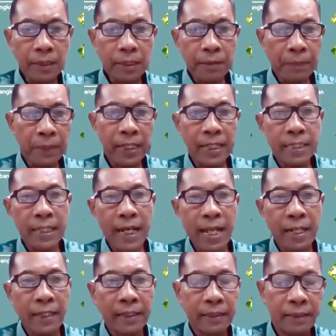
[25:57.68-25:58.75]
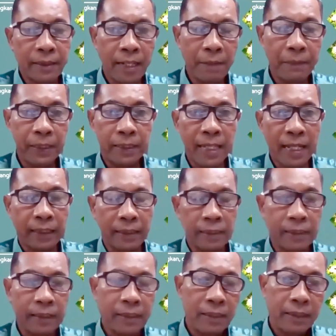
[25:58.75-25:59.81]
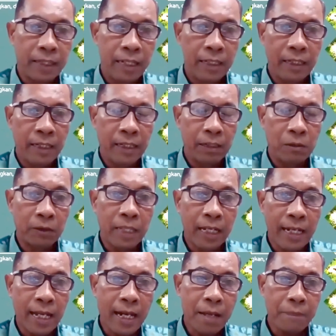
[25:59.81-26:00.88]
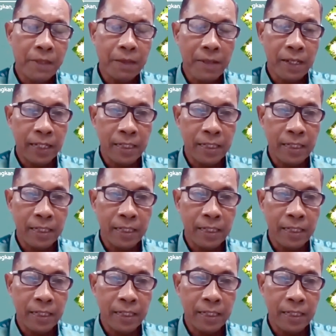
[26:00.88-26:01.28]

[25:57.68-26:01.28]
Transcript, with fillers: pergeseran habitat dari hutan alam yang makin